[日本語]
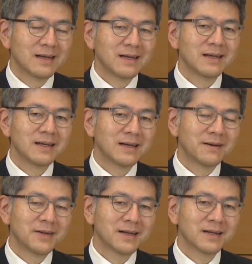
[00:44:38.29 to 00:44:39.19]

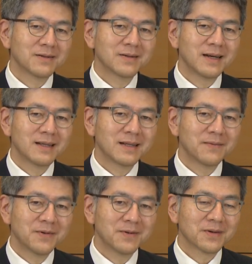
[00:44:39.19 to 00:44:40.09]
アメリカとの間で
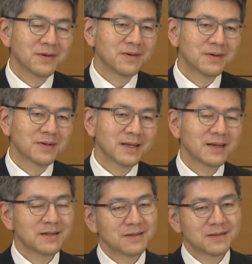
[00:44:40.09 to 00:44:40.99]
も協力で
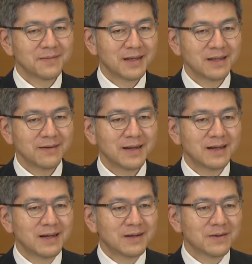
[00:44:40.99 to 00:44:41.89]
きる面では
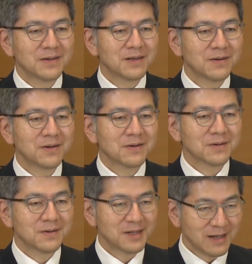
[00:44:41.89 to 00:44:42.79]
大いに協
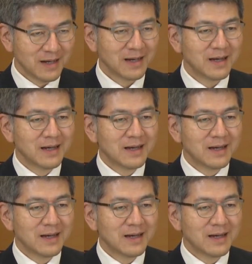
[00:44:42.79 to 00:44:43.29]
力をして